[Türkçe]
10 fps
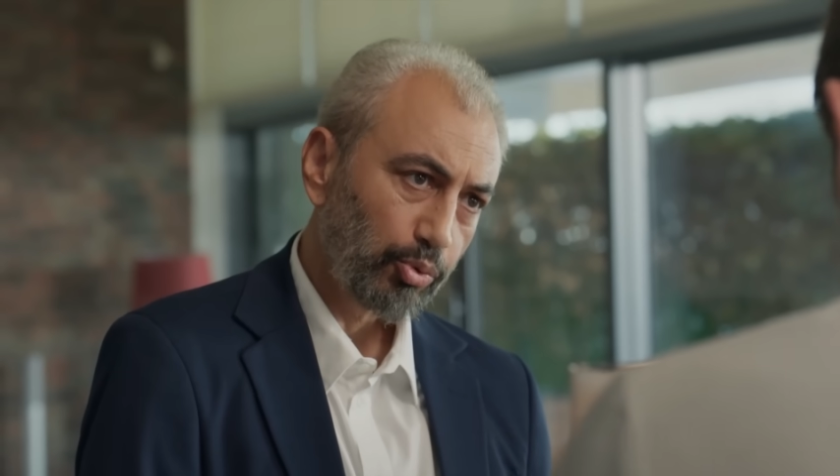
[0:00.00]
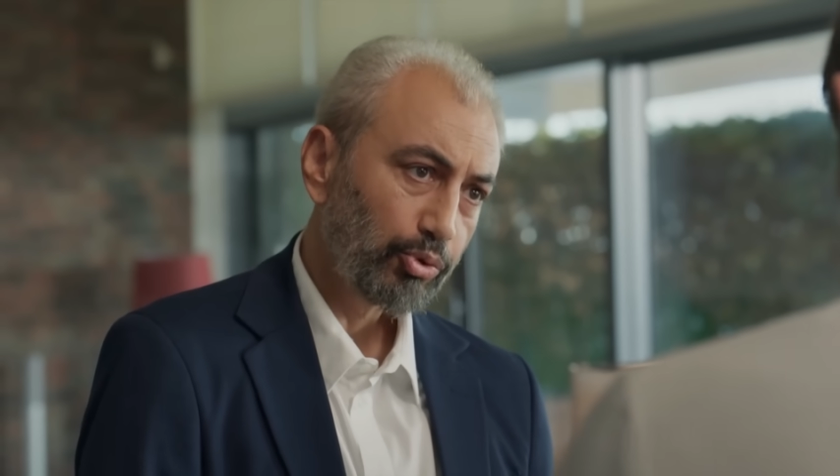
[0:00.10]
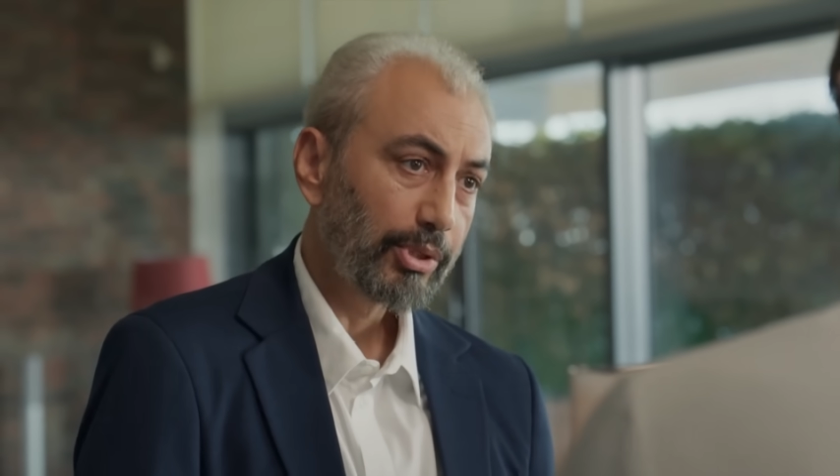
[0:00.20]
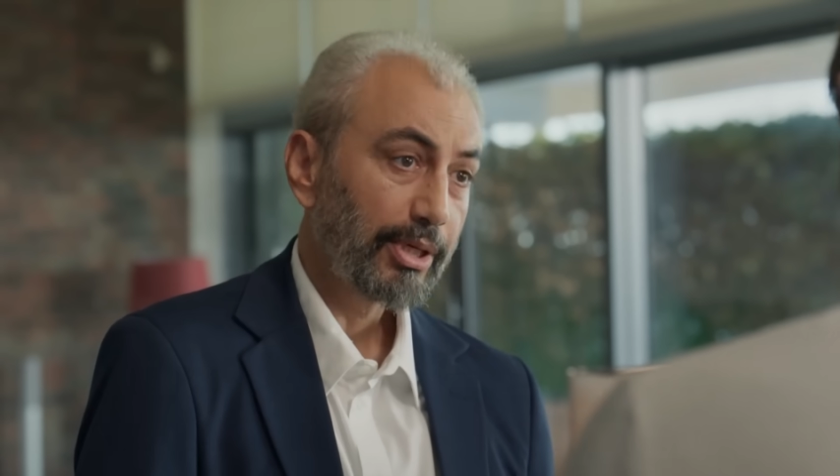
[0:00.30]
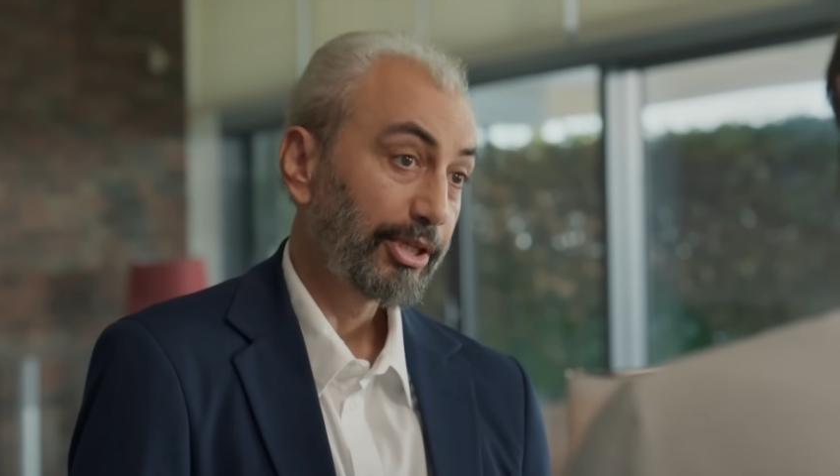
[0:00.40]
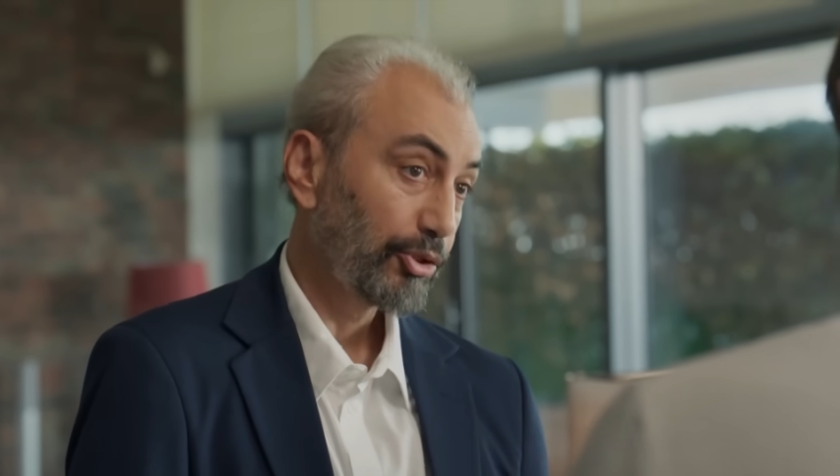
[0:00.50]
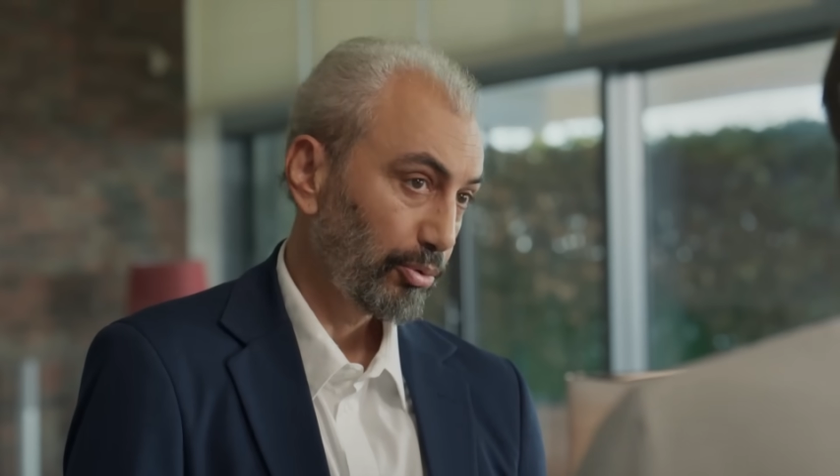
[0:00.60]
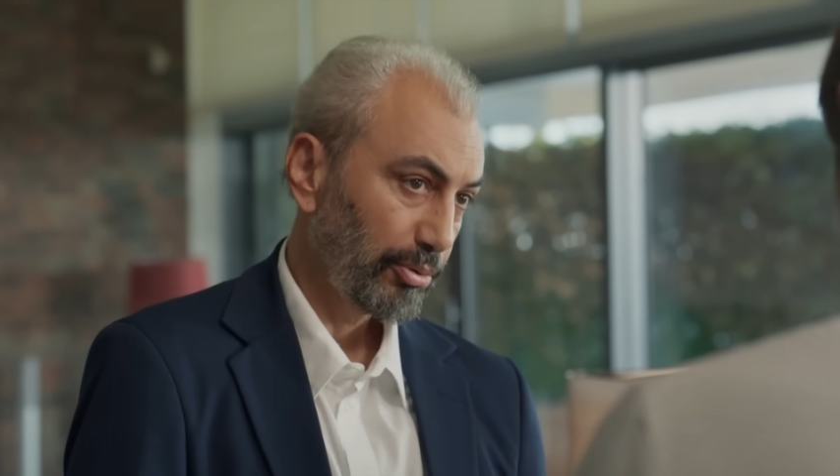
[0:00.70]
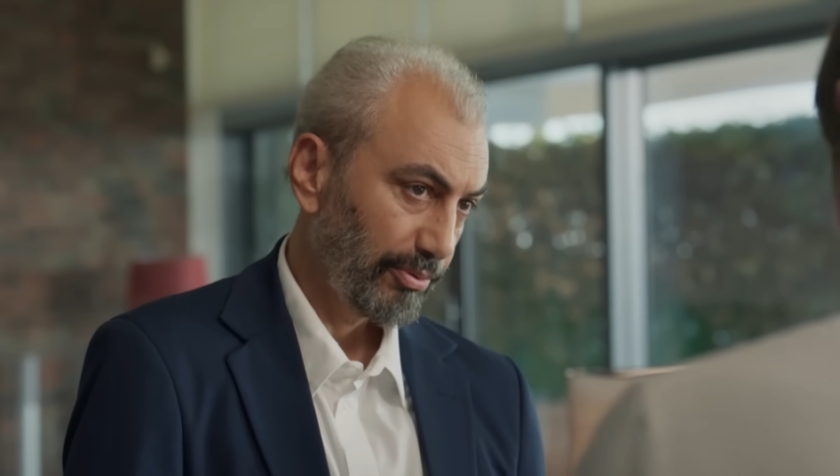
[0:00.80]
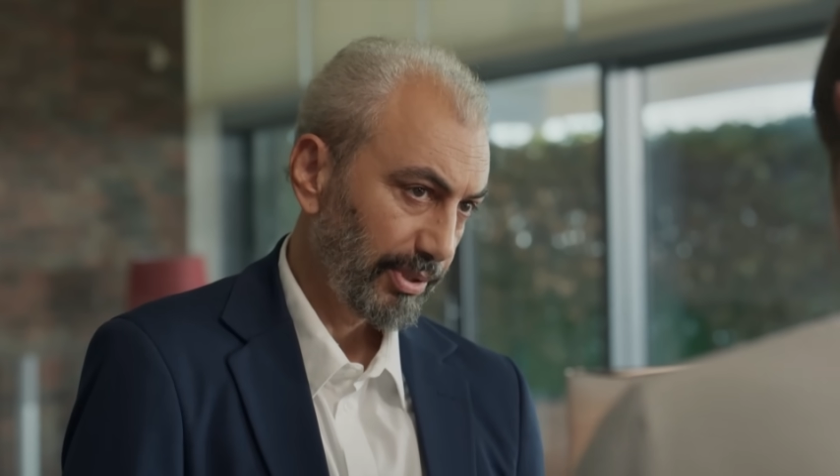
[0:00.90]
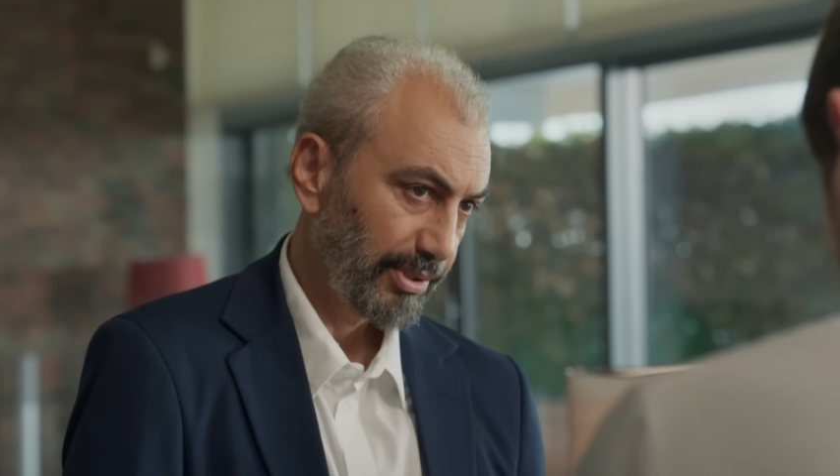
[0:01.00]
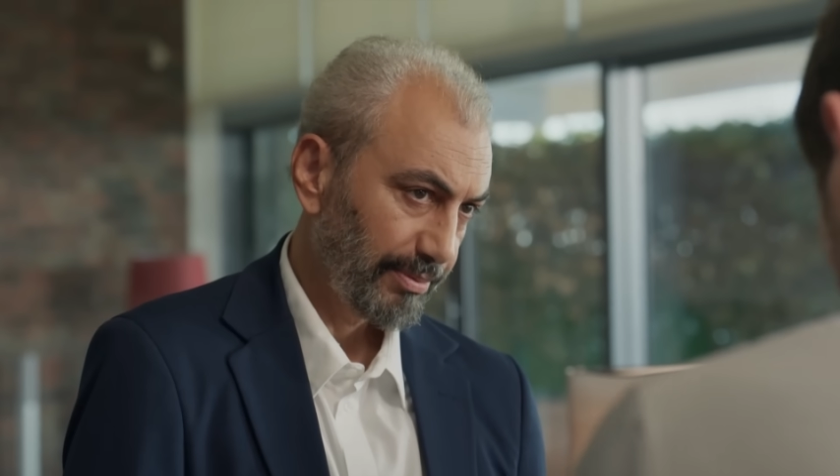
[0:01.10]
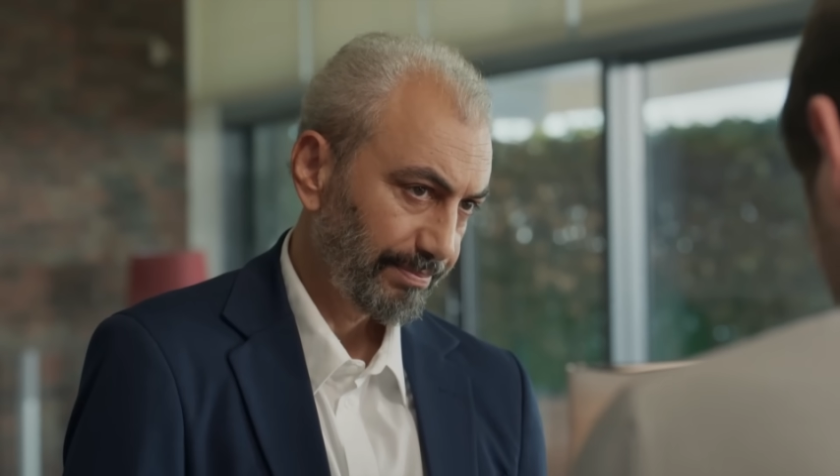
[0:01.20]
üç tane iş kolu var.